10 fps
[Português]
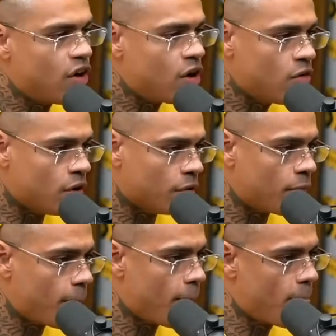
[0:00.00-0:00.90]
falam, é.
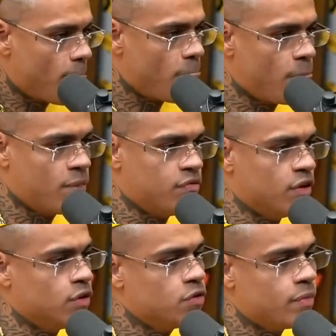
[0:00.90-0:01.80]

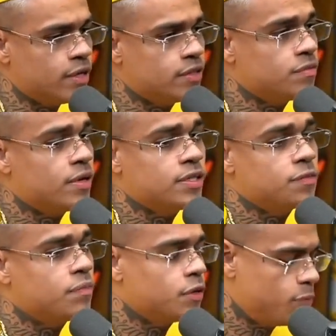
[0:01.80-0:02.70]
Falou, mas,
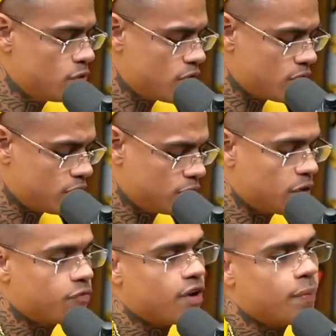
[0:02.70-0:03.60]
mas, mas por que nós
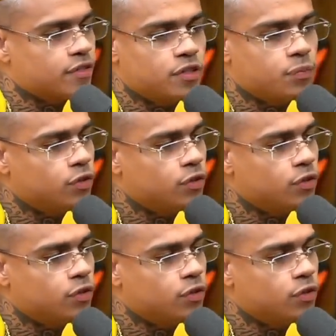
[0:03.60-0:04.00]
temos que ficar passando